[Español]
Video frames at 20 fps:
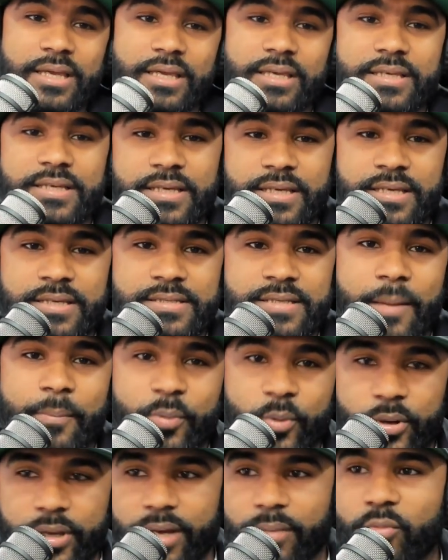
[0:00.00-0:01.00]
y, se
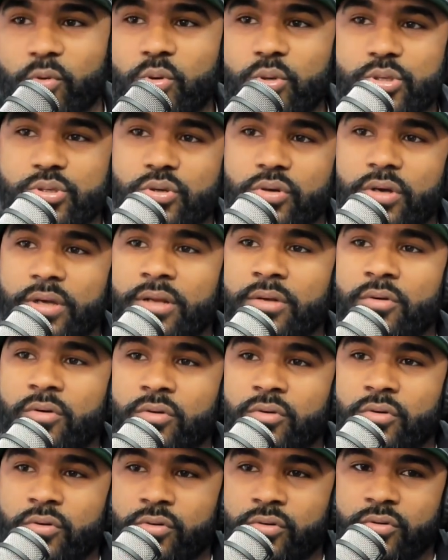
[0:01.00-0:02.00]
apoyan mucho. Eh,
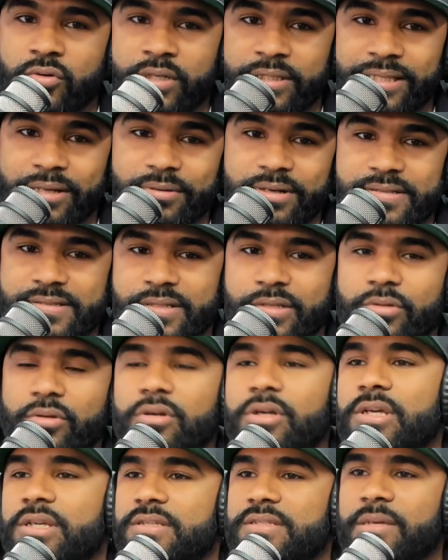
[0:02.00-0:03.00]
los
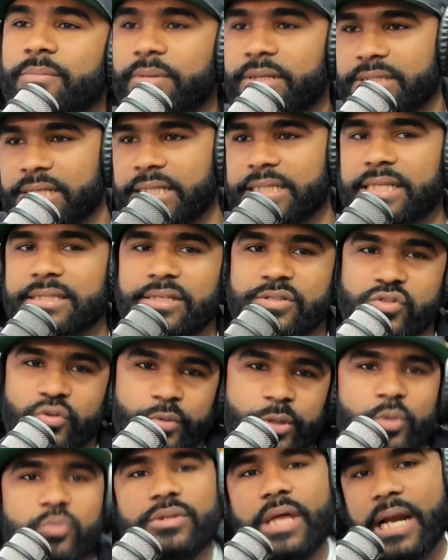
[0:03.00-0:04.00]
establecidos siempre tratan de
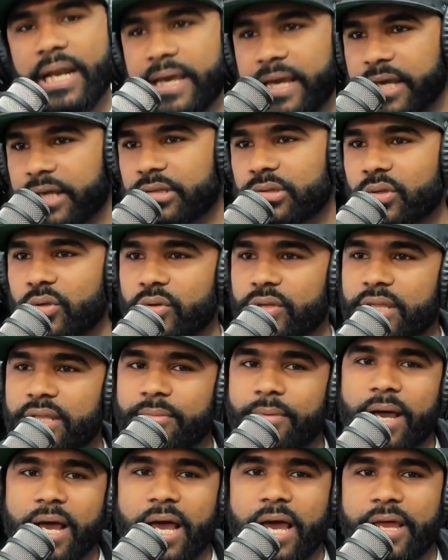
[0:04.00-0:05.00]
subir un talento
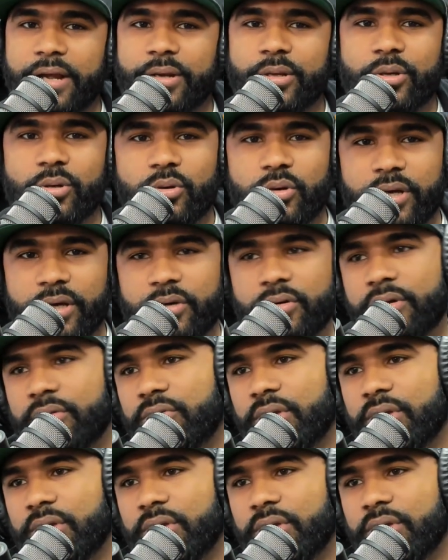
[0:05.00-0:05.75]
del barrio, que,